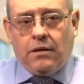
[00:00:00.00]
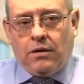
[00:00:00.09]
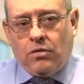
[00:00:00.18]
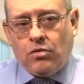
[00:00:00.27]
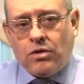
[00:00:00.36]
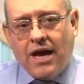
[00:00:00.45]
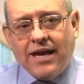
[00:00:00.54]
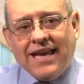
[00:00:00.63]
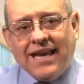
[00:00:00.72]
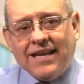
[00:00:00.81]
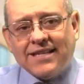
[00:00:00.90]
Una
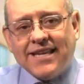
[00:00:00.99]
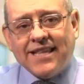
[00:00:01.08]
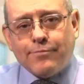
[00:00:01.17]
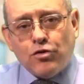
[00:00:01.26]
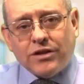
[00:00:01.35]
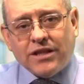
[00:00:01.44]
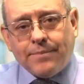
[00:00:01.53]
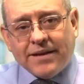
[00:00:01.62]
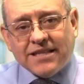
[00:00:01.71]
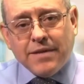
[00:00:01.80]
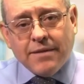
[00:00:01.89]
LLC de
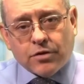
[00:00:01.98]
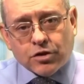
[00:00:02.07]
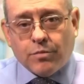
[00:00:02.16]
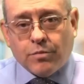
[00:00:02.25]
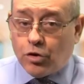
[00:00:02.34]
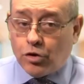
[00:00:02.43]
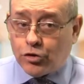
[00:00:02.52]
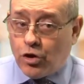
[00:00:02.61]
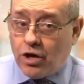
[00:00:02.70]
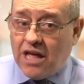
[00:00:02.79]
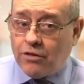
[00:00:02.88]
múltiples miembros, por
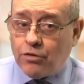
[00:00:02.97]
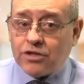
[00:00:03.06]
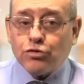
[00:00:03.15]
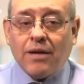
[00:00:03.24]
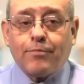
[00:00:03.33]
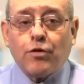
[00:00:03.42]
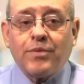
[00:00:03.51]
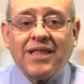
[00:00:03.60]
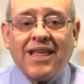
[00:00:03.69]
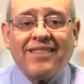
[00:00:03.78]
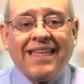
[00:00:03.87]
otro lado, es una
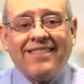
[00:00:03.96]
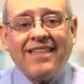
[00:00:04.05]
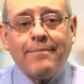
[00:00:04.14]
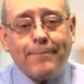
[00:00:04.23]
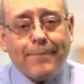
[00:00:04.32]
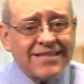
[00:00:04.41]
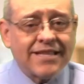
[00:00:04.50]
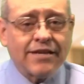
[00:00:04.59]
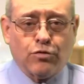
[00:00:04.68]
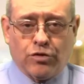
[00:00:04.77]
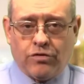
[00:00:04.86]
propiedad de más de
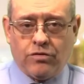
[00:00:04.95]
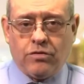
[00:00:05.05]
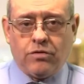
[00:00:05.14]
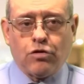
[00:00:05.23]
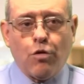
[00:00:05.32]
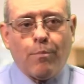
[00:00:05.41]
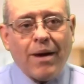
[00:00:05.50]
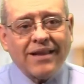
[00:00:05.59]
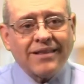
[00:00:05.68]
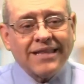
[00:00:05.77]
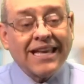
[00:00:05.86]
uno
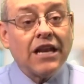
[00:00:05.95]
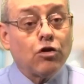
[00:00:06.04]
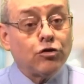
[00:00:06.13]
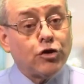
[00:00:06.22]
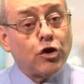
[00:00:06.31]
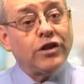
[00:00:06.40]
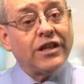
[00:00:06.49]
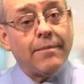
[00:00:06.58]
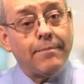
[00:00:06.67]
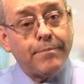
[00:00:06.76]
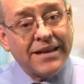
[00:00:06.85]
comparten el control de
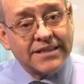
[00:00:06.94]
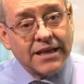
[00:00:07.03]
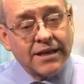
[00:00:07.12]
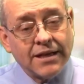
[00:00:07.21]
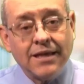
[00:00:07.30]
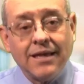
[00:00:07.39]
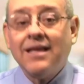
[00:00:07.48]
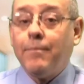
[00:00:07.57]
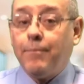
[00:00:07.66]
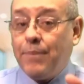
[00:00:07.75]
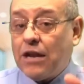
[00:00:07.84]
la empresa,
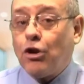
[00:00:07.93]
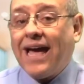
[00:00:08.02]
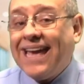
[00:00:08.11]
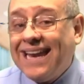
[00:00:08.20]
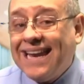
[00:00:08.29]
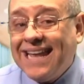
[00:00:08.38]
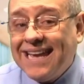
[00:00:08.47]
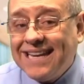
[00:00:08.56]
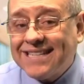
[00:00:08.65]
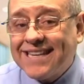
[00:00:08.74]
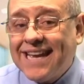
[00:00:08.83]
pero la
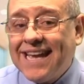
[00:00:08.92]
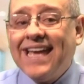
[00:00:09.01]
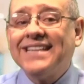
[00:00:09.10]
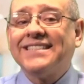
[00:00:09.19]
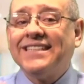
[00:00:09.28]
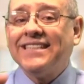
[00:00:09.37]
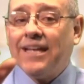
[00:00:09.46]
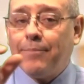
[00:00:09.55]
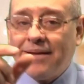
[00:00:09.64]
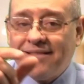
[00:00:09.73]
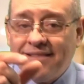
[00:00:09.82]
LLC es
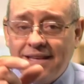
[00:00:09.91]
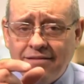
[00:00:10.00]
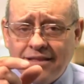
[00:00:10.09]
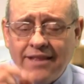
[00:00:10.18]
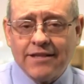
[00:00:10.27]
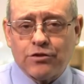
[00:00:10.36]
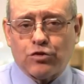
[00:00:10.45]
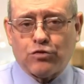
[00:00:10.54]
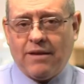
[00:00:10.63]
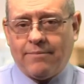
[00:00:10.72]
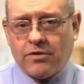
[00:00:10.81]
independiente de sus
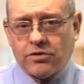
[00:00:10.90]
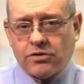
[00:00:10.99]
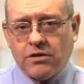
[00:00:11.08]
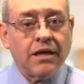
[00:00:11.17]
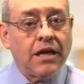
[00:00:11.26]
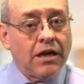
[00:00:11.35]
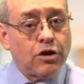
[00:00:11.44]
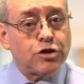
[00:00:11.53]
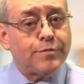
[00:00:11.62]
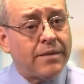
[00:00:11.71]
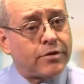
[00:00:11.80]
miembros.
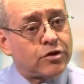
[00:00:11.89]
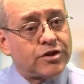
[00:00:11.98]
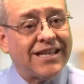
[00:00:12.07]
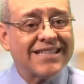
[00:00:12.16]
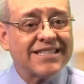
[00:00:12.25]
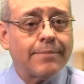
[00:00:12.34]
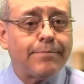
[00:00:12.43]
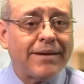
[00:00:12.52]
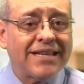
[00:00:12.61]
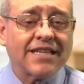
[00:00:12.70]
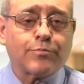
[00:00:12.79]
Los miembros de las
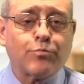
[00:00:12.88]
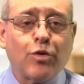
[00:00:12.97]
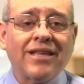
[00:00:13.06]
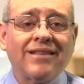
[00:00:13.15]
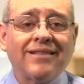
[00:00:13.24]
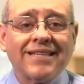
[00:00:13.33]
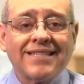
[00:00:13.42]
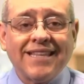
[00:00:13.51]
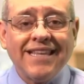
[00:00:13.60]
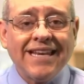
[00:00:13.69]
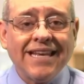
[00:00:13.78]
empresas pueden
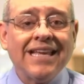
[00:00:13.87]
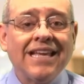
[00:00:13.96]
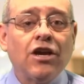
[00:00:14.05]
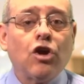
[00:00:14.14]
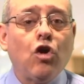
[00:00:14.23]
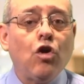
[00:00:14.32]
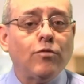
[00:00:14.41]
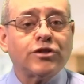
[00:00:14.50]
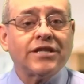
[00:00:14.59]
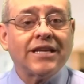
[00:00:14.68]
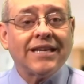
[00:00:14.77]
decidir cómo
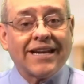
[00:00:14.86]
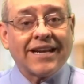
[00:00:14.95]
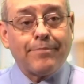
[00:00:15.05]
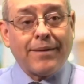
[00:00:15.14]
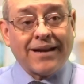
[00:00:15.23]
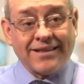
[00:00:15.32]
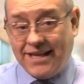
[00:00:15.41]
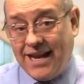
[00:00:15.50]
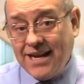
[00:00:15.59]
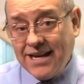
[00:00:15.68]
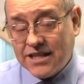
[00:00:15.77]
se
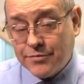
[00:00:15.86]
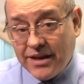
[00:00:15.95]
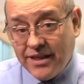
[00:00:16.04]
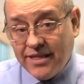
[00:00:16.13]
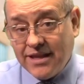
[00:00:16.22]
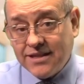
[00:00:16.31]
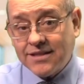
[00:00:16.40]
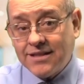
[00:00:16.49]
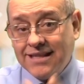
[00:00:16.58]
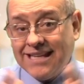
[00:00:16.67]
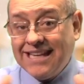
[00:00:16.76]
repartirán las
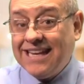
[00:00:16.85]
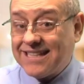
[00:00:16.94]
pérdidas y las